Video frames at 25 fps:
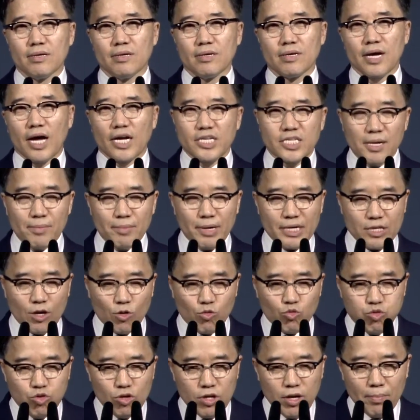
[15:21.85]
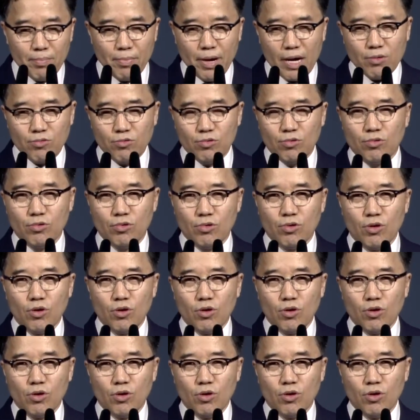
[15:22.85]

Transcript: 가자마자 훈련받고